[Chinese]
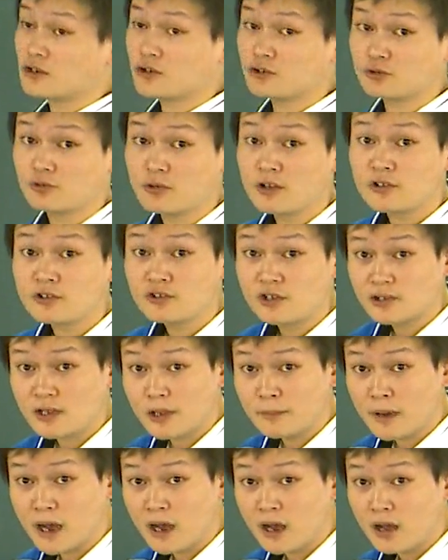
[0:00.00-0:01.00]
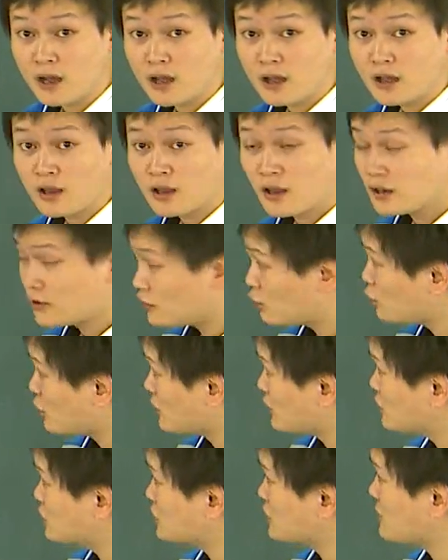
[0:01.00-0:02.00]
摄氏度简单吧？嗯，你
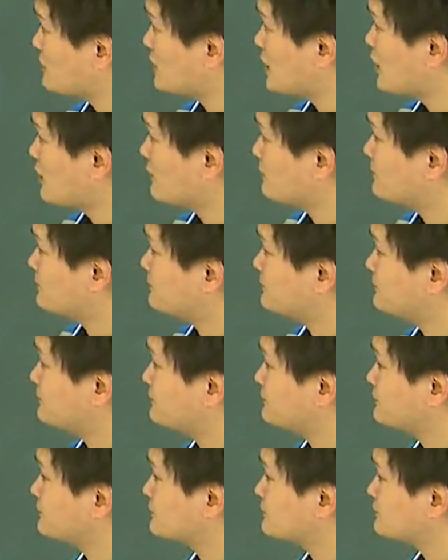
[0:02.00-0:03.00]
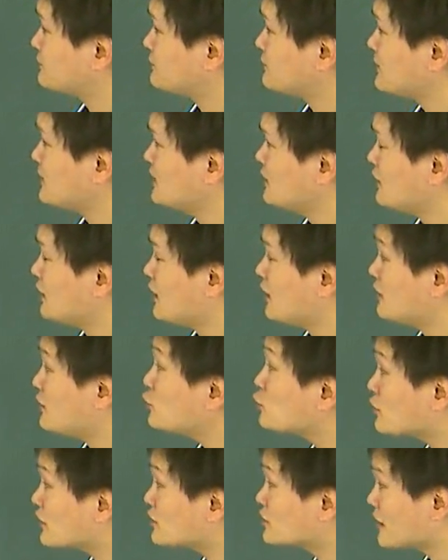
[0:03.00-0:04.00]
选的是什么呢？嗯，A，你
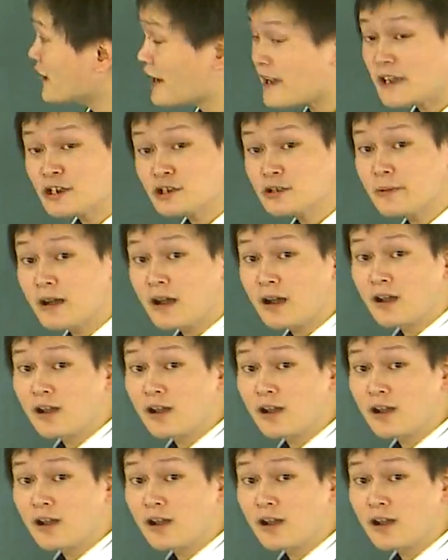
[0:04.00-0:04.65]
选的是 A 是吧？